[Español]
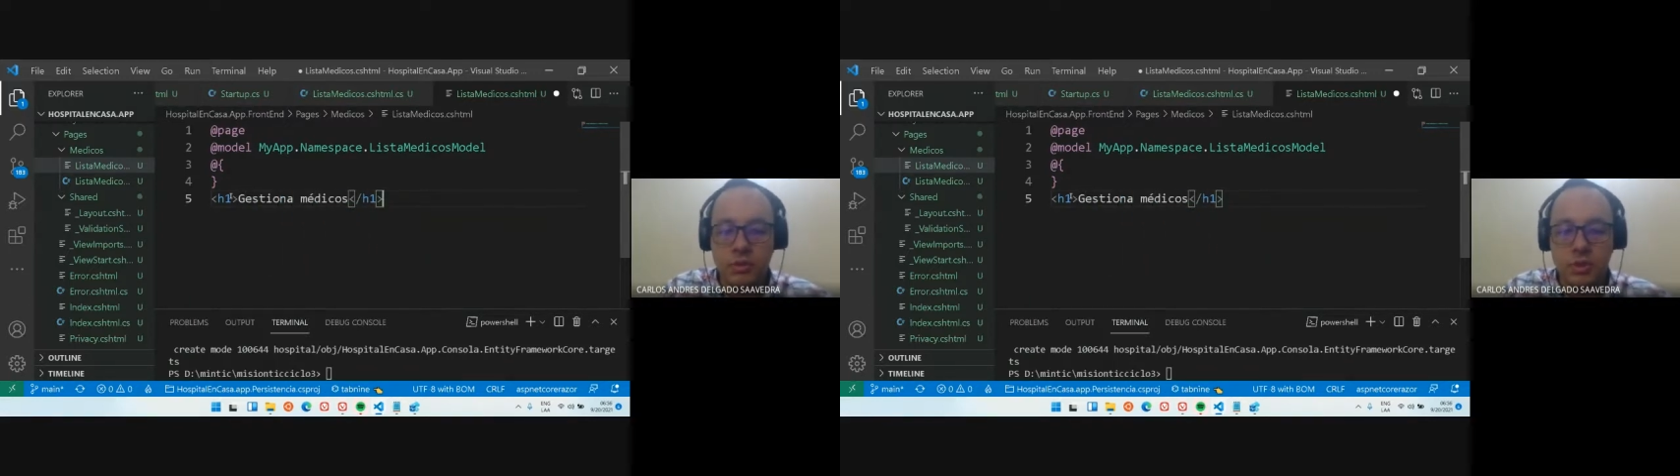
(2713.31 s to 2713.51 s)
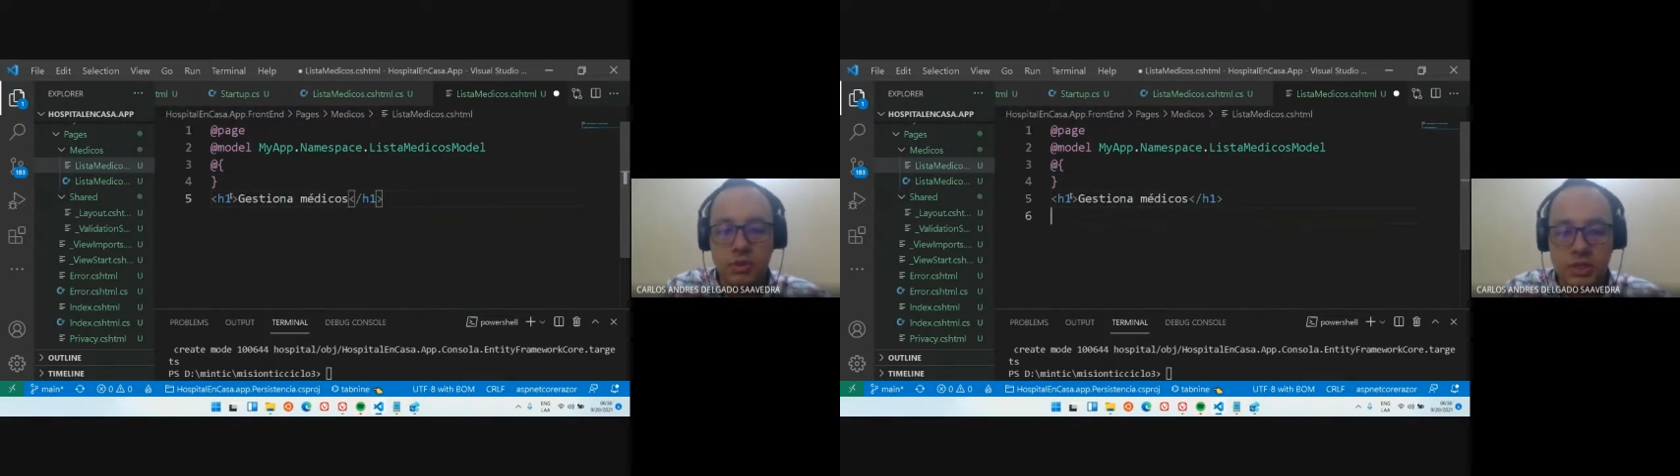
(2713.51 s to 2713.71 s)

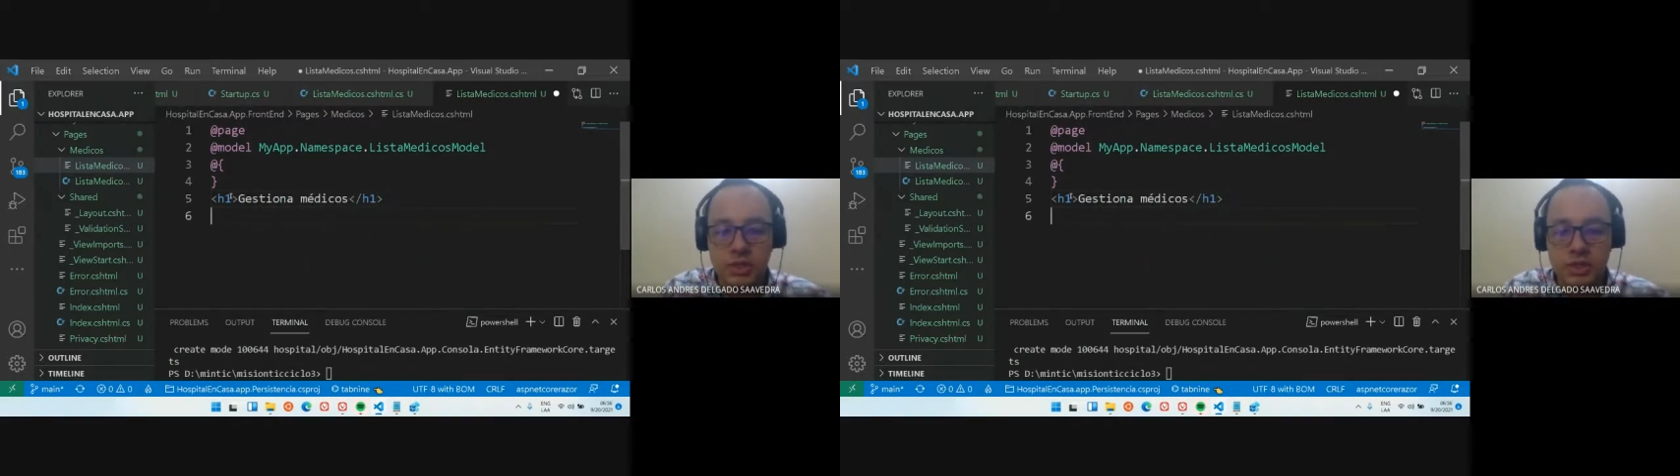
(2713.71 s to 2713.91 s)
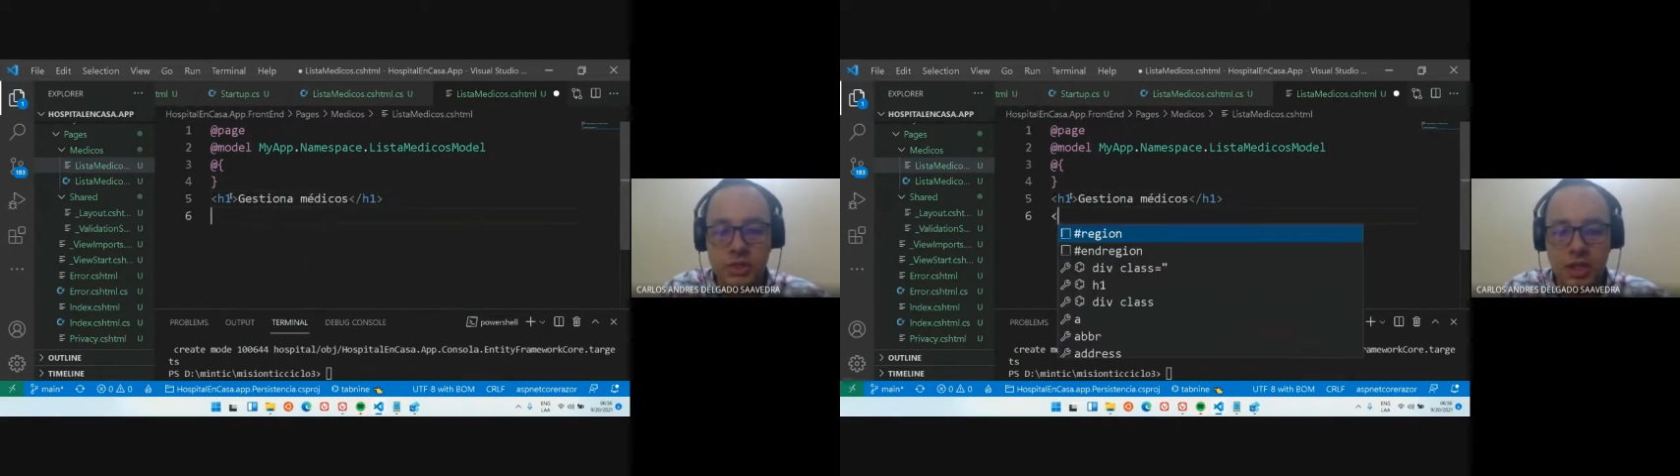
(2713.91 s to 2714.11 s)

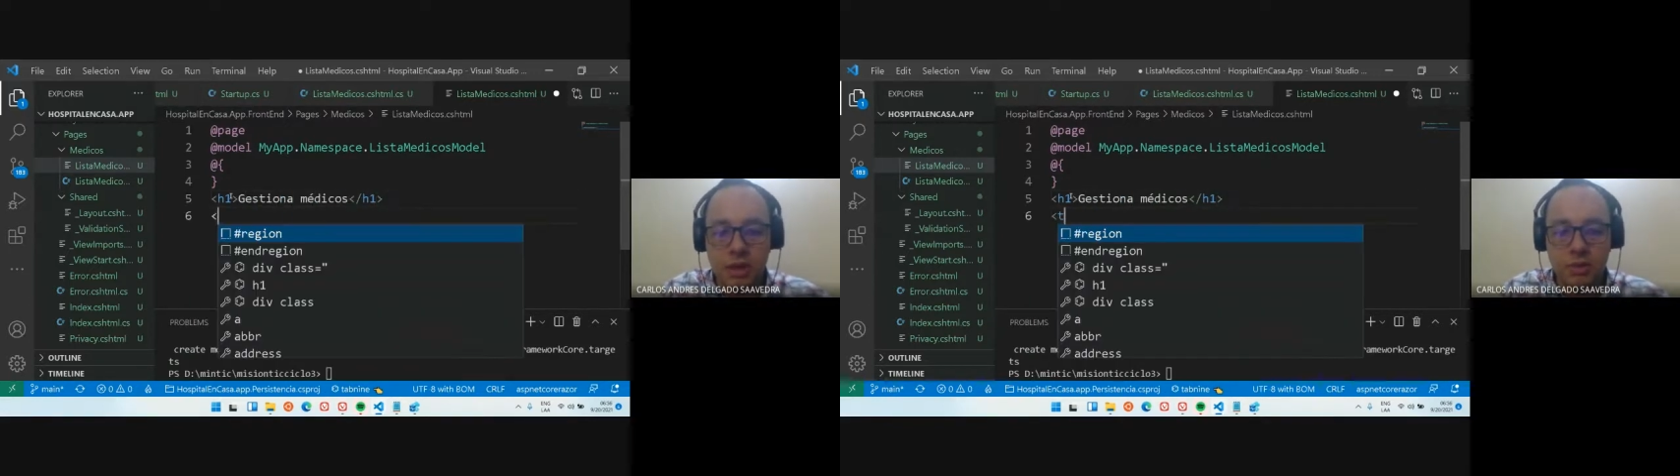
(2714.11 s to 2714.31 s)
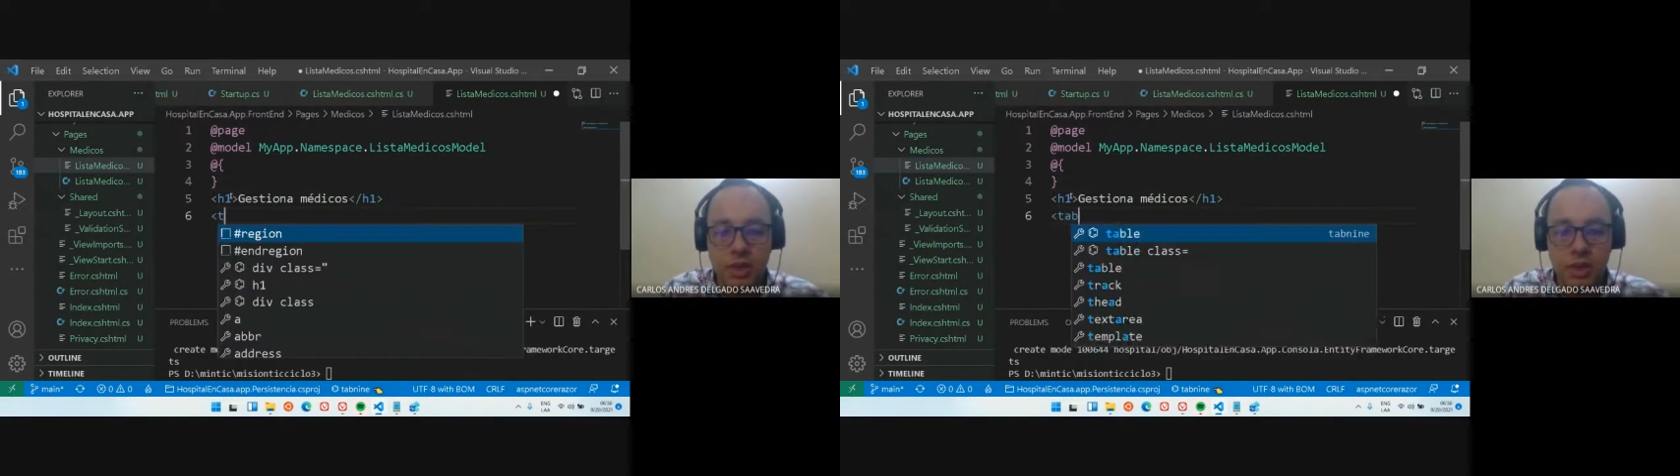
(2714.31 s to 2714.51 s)
Entonces,
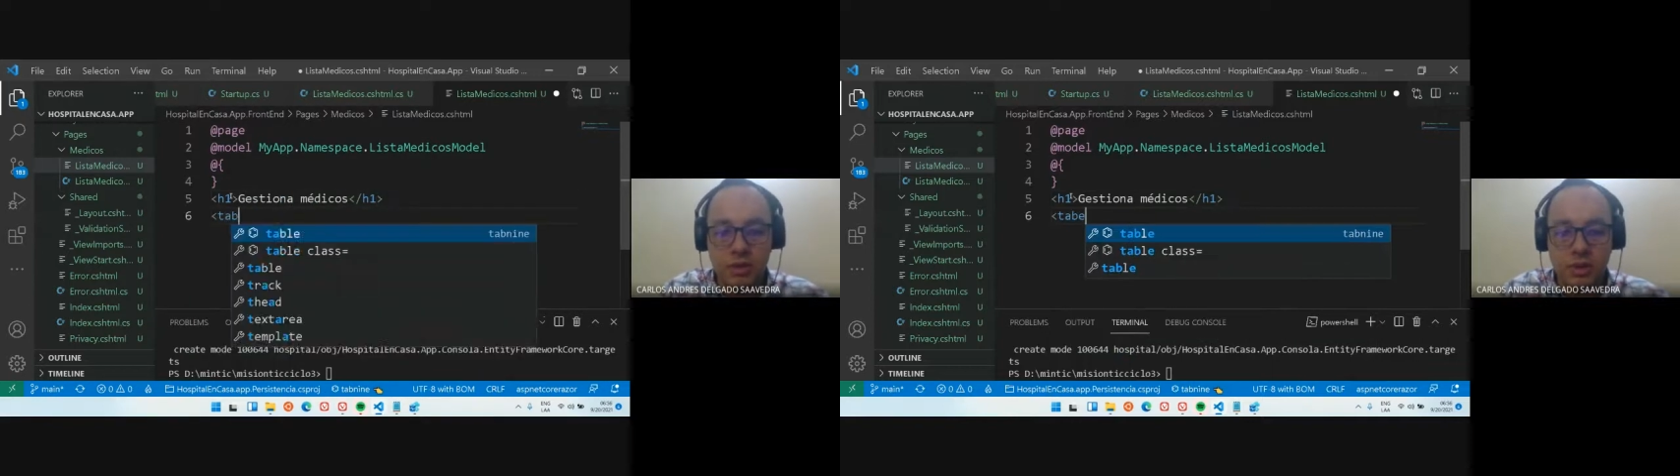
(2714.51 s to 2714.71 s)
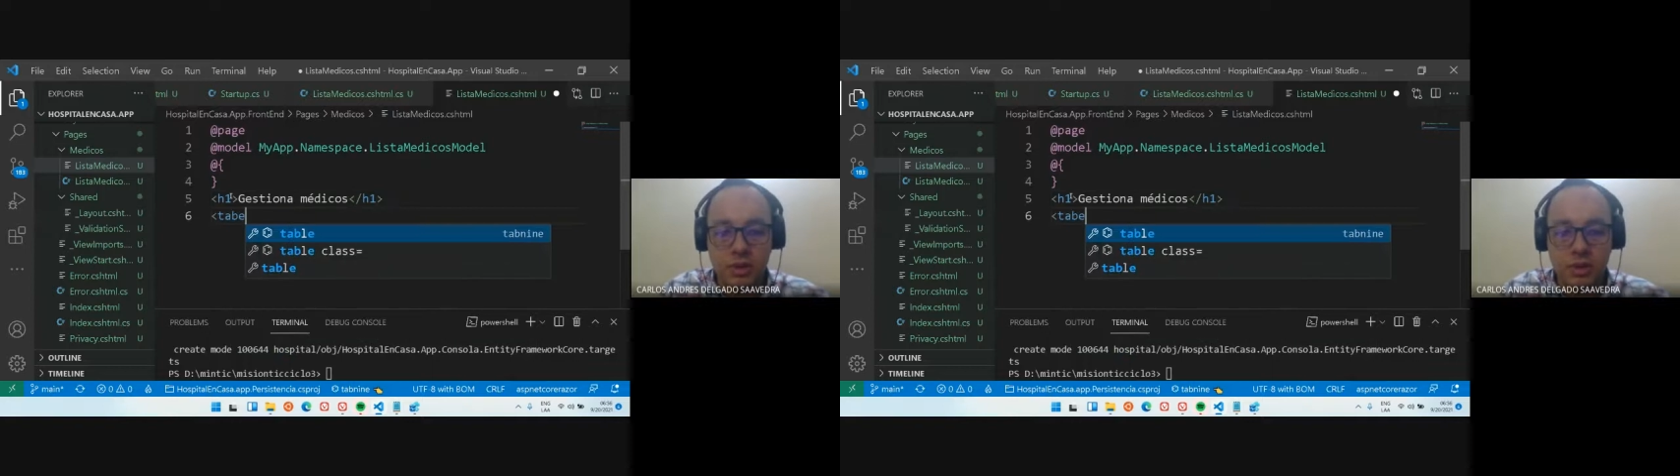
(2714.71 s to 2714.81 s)
table,